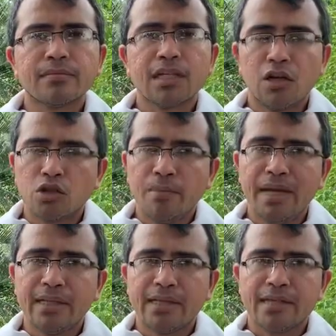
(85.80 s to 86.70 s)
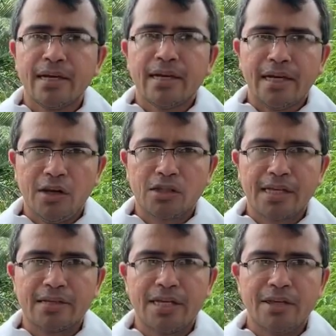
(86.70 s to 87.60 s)
los humildes y los
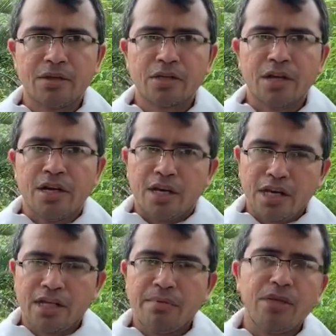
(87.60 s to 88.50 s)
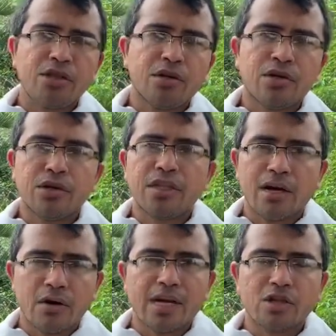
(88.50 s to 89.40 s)
sencillos. Y te invito de
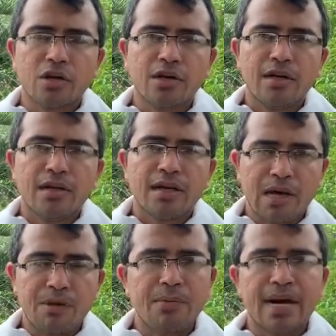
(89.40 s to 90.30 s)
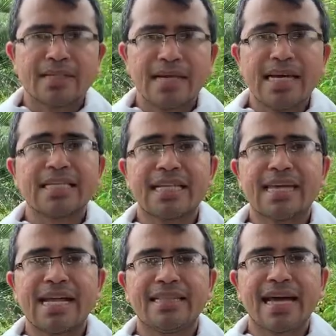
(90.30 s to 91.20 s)
corazón que vivas esta
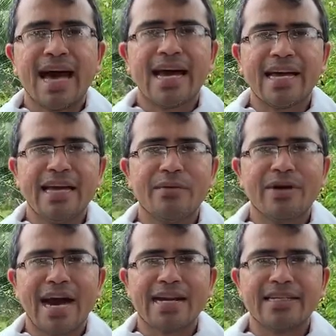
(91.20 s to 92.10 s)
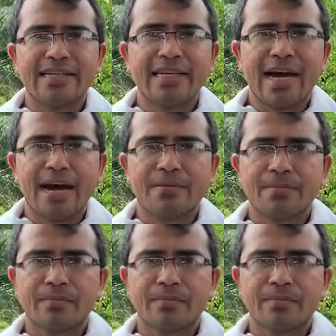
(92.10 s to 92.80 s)
santa Eucaristía.